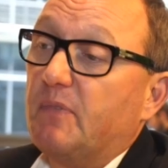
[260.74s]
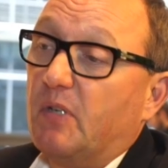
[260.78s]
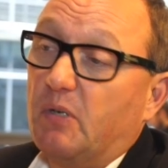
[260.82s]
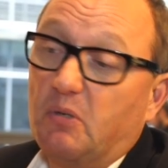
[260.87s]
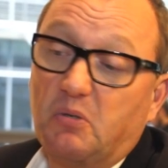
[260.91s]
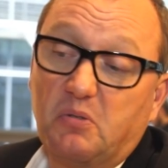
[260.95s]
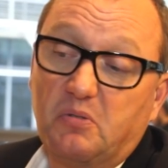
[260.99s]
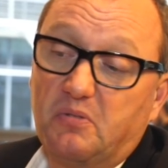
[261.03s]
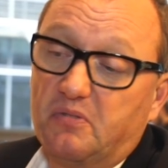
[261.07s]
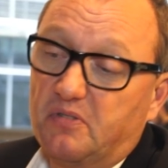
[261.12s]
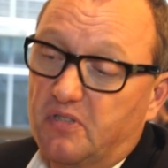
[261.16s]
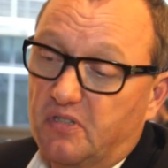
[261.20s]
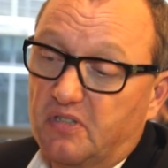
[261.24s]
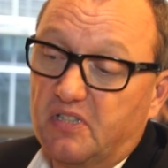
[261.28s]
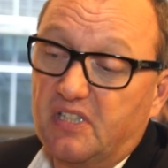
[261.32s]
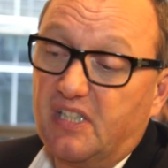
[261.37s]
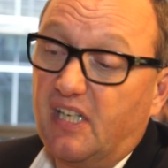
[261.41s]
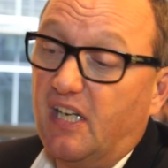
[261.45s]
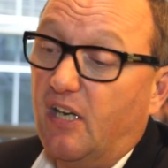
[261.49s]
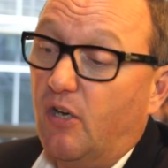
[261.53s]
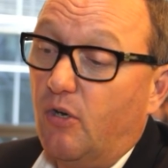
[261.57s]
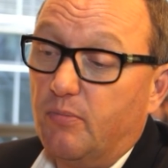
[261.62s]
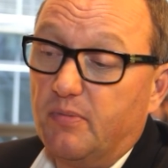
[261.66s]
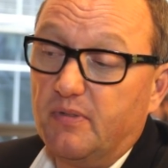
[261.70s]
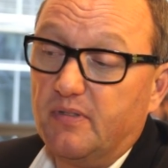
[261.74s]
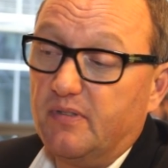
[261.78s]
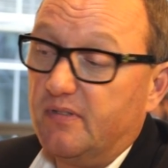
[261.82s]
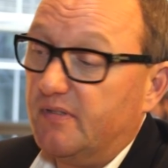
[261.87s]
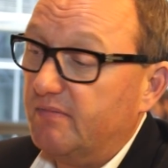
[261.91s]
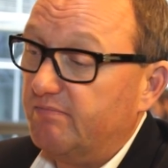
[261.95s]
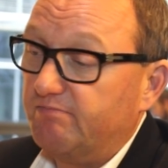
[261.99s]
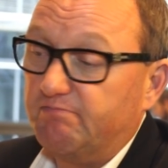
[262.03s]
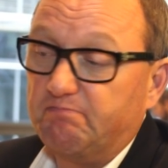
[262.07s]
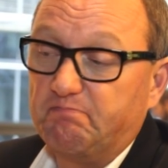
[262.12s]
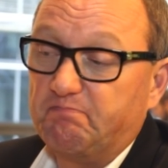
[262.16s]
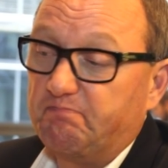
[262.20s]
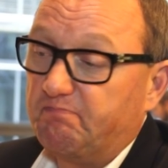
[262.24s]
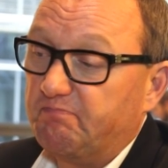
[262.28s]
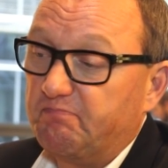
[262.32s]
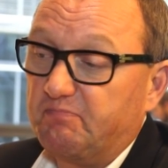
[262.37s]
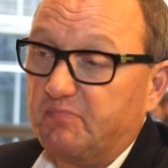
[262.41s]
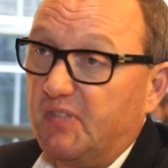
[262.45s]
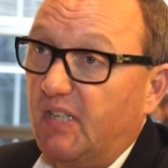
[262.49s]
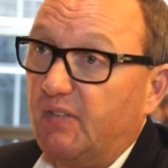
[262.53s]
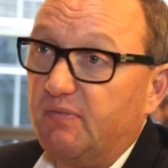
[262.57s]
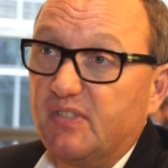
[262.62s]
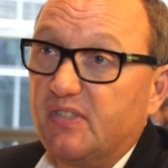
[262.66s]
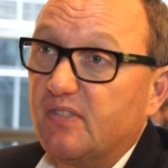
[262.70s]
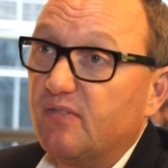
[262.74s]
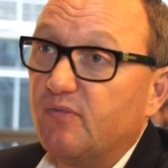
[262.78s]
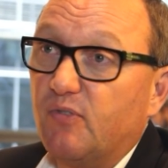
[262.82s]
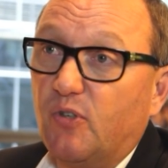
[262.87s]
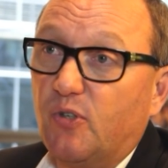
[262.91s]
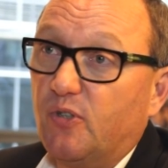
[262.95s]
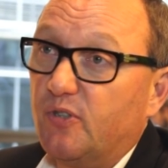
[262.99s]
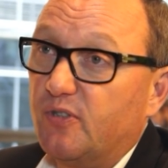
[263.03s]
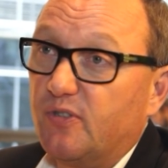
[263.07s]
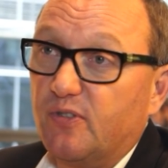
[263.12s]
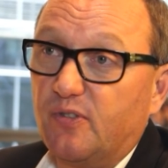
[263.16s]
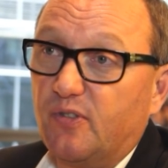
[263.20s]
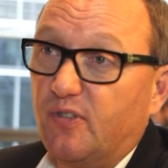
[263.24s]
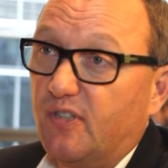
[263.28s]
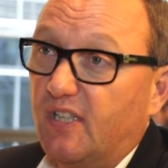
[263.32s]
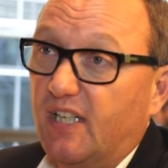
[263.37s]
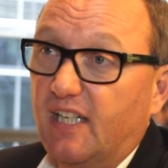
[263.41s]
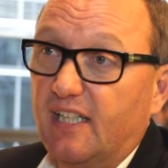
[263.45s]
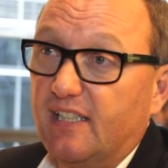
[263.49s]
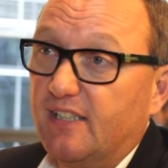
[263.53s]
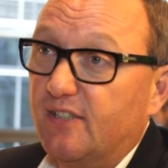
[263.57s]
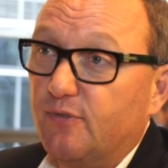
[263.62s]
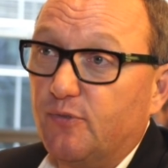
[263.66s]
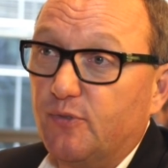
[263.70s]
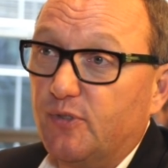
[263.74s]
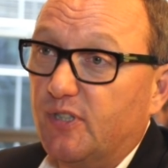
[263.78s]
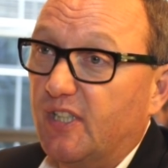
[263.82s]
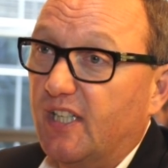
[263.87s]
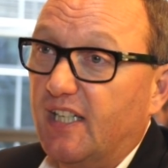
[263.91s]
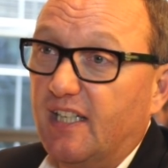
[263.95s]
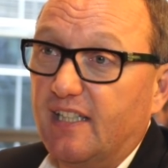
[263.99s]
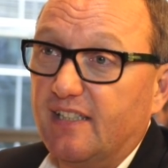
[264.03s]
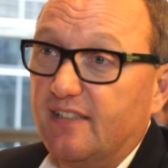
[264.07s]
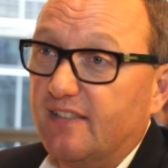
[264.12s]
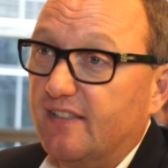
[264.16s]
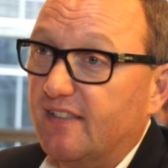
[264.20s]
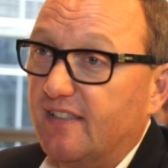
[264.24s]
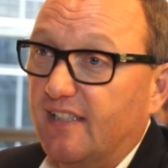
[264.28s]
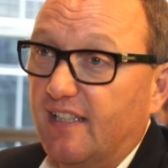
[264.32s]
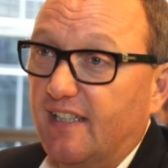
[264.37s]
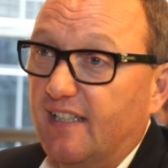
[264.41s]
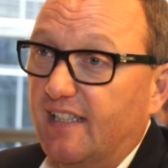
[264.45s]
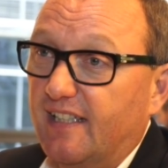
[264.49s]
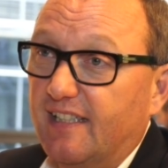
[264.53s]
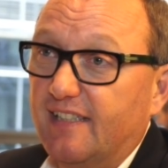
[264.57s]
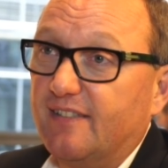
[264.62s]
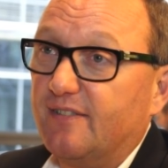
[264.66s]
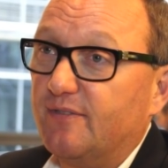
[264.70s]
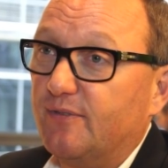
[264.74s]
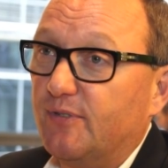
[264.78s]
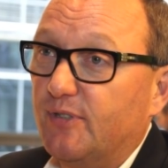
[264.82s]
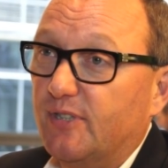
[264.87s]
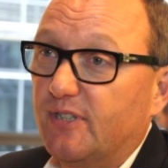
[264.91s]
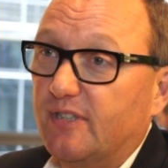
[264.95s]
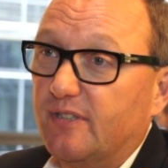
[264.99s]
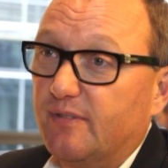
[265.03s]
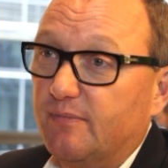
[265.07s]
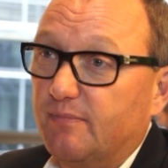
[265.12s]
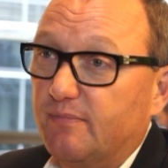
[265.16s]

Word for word: Und ich glaube, da wissen wir heute noch gar nicht, wo die Reise da enden wird.